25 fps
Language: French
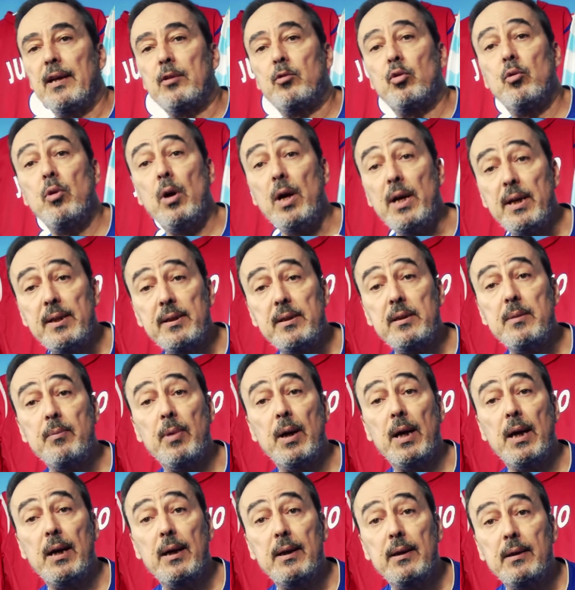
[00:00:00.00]
y a tout le reste,
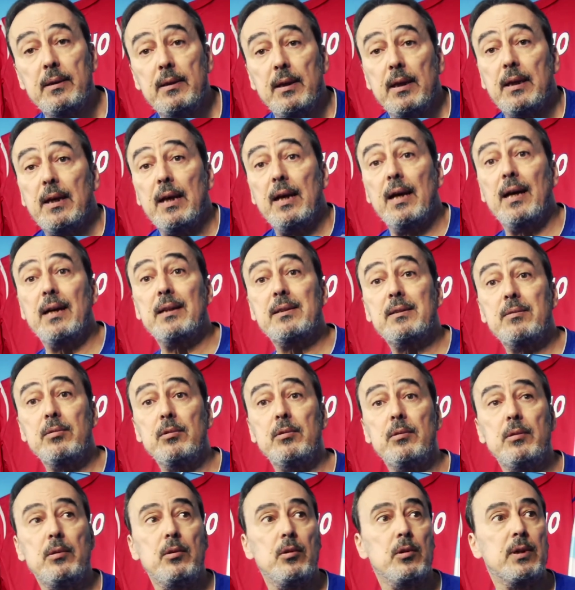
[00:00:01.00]
Ibra. Les
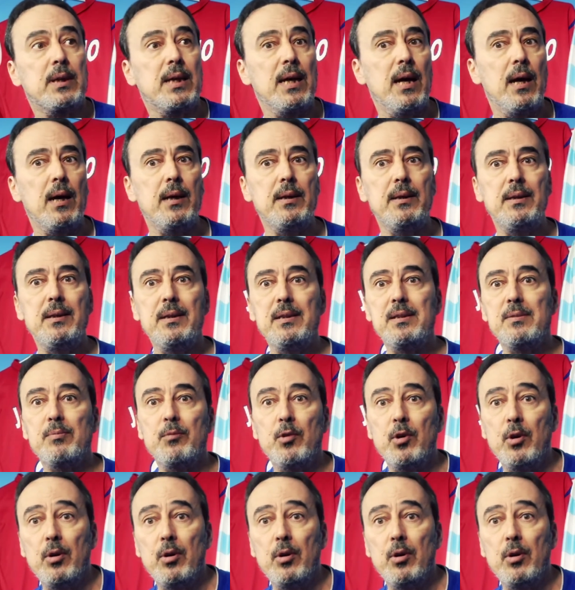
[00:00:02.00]
déclarations, le charisme,